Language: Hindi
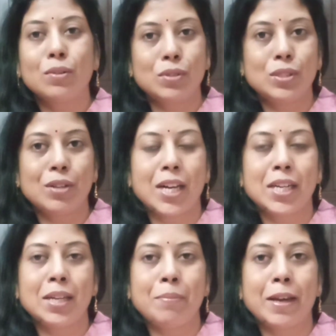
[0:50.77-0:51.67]
कुछ
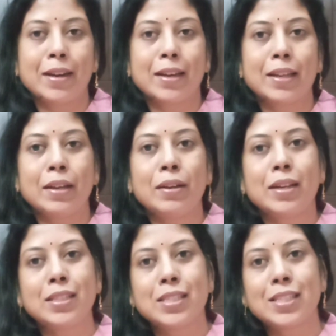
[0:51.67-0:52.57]
ज्वेलरी पेयर करके
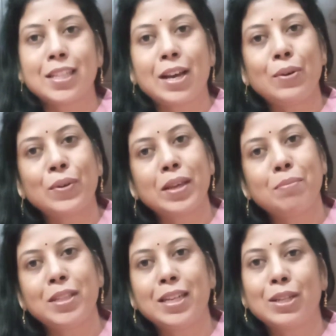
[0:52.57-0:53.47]
अच्छे से तैयार
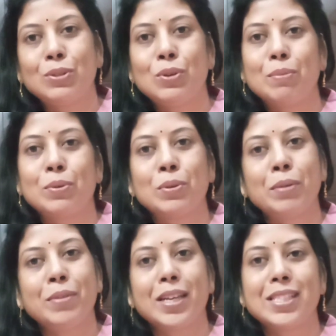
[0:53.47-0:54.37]
होकर मैं दिखाती हूँ आपको
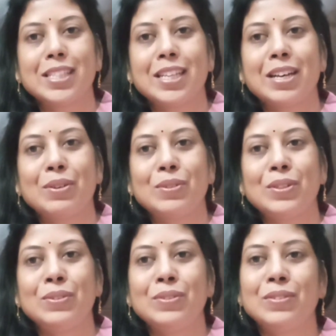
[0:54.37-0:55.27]
कि मैं कैसे तैयार
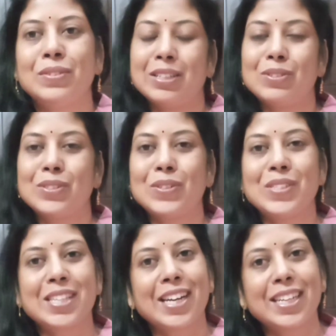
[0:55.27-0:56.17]
होती हूँ तो
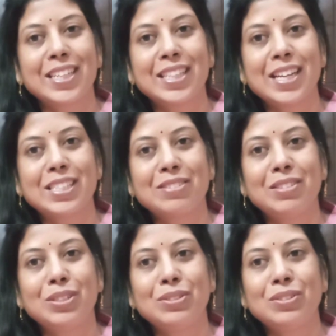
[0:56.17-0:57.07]
चलो स्टार्ट करते हैं आज की
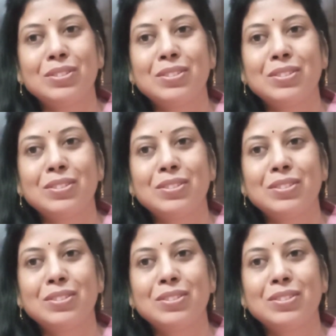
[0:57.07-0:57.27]
वीडियो